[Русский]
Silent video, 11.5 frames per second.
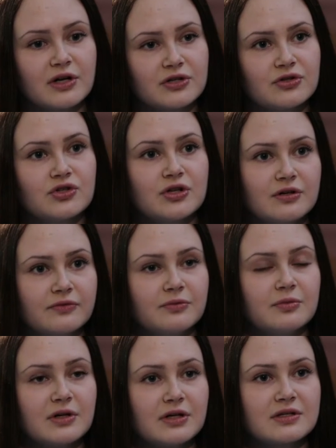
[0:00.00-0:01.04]
Каждый человек
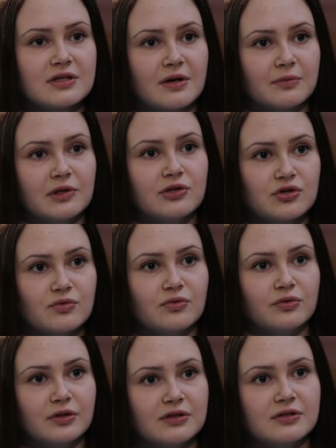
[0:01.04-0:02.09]
выбирает сам, для чего
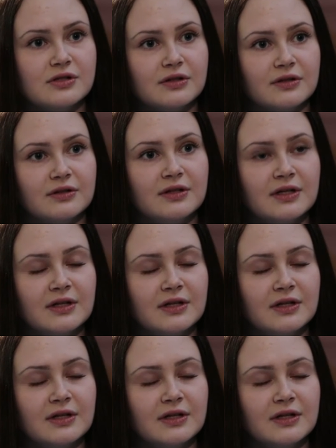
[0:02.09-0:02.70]
он это делает.